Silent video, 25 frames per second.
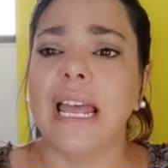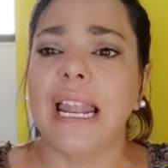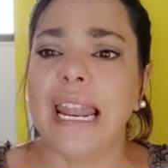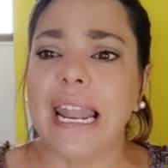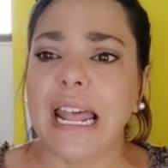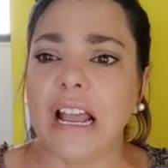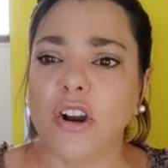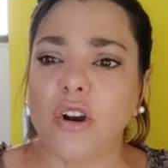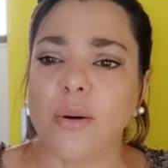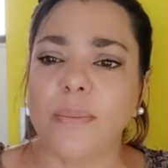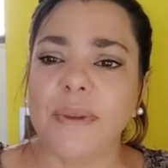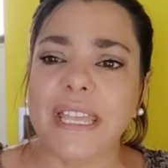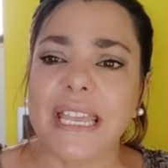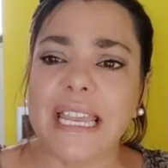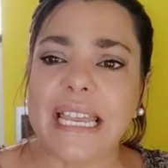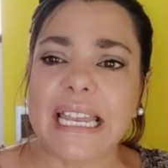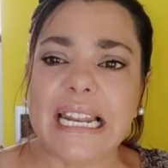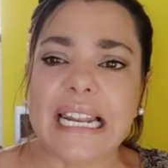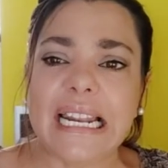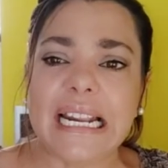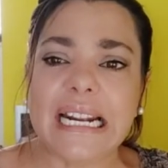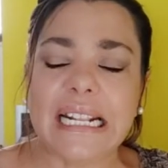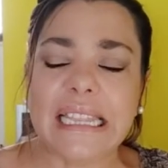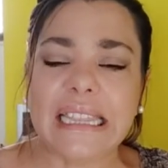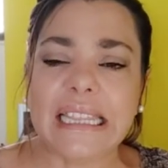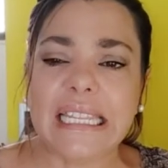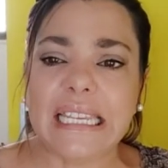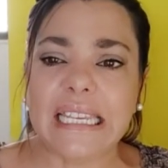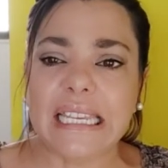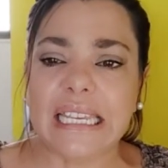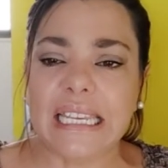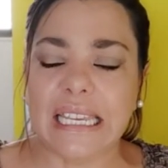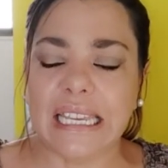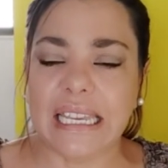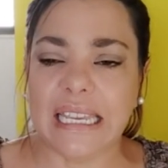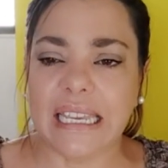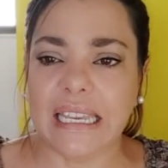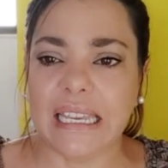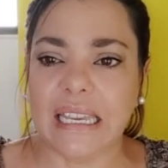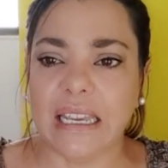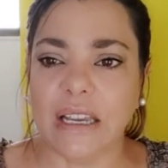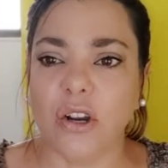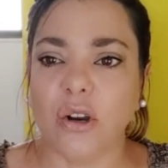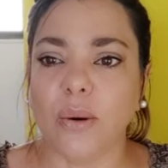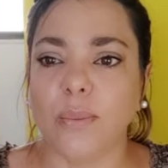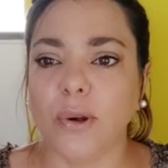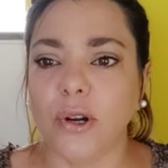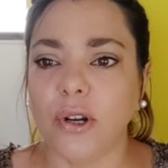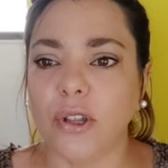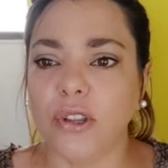La comedia del arte, eh,
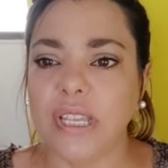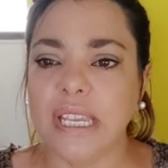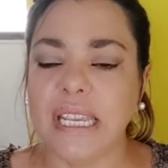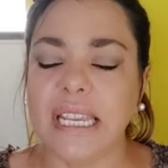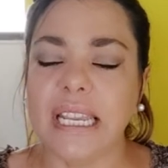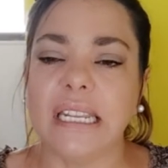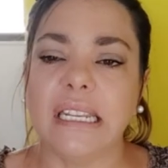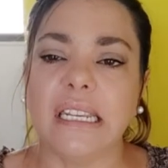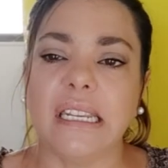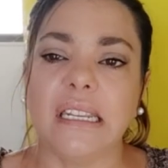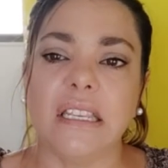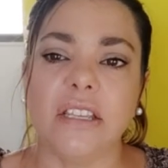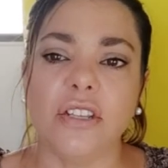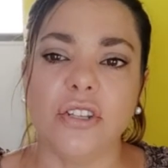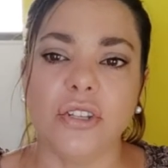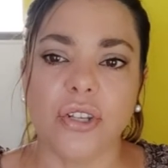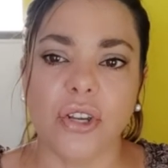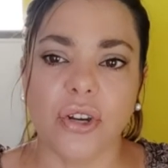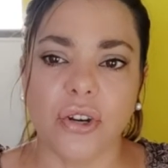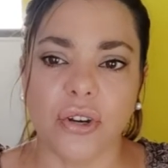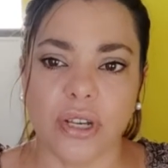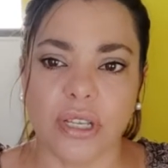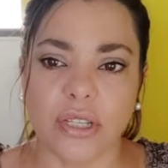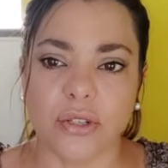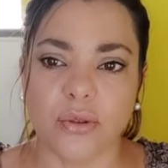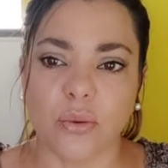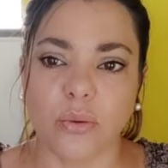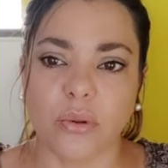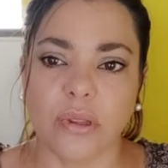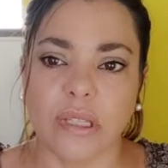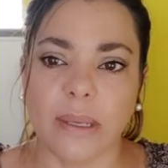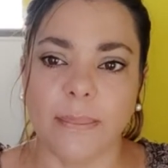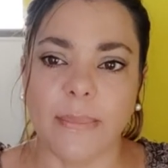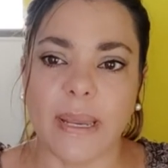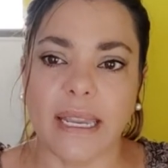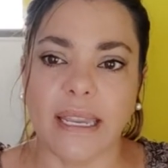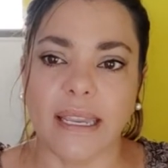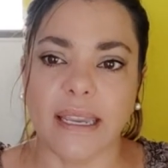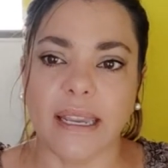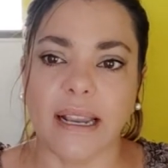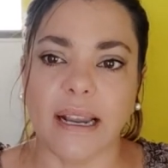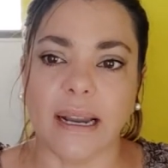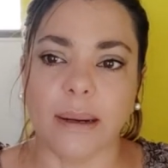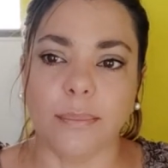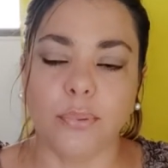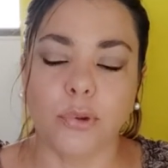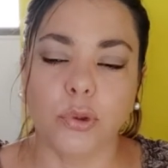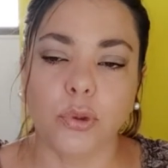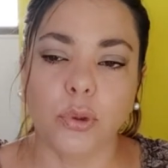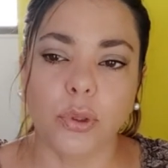como lo dije al inicio, es un tema que
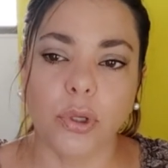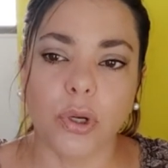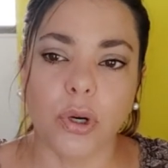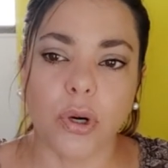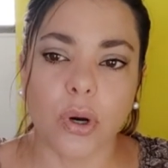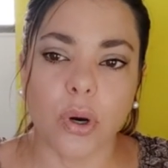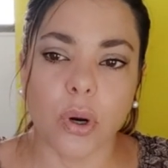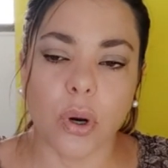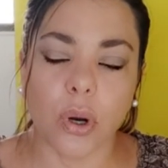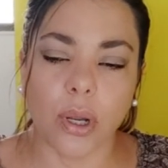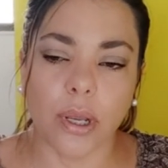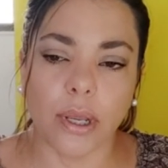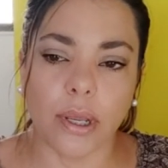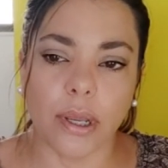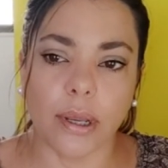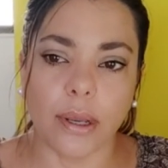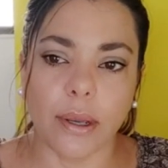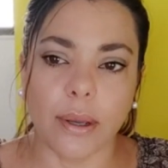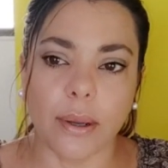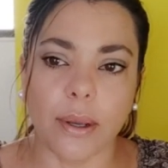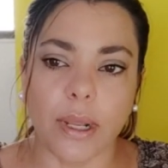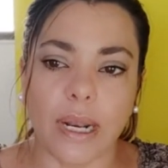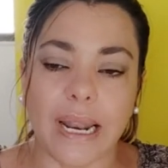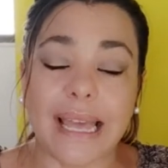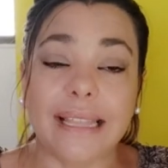capturó eh,